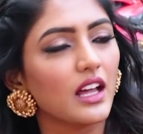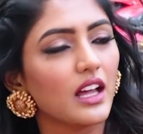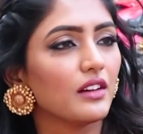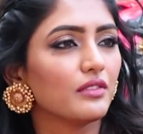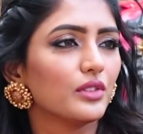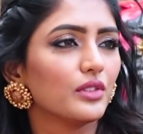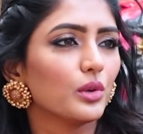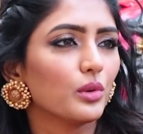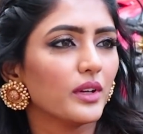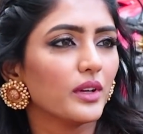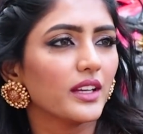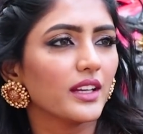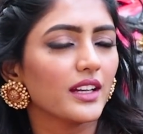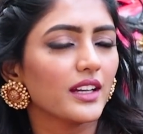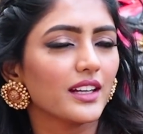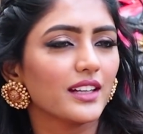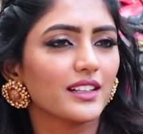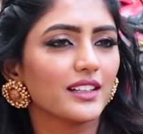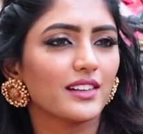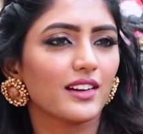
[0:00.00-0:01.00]
లవ్ డూయింగ్
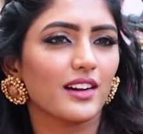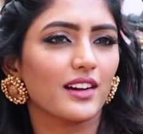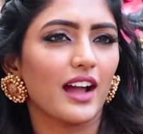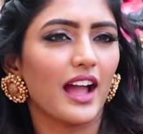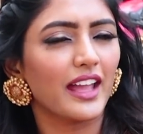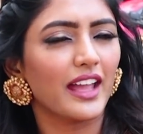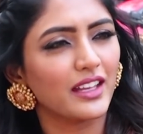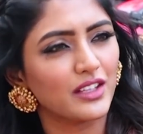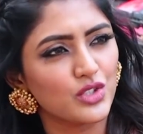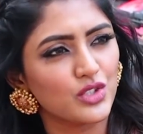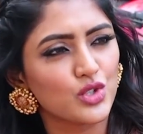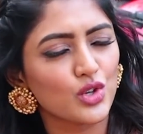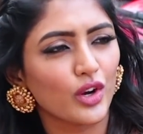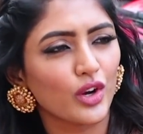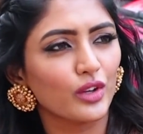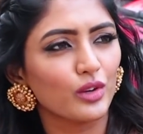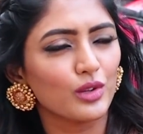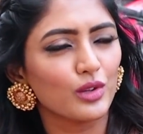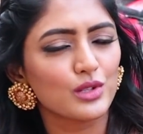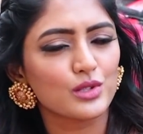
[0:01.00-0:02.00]
ఇట్ ఐ
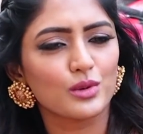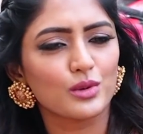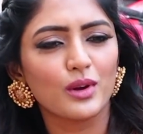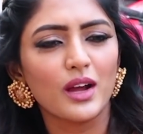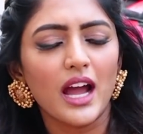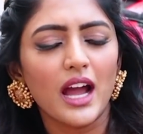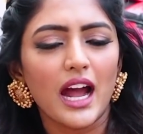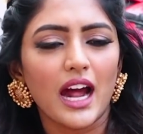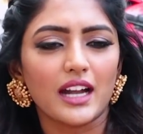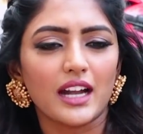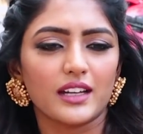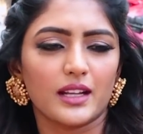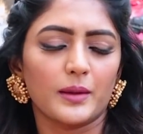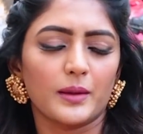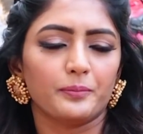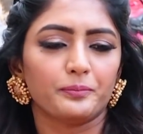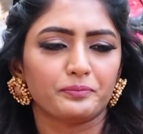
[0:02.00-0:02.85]
ఎంజాయ్ ఆల్సో అంటే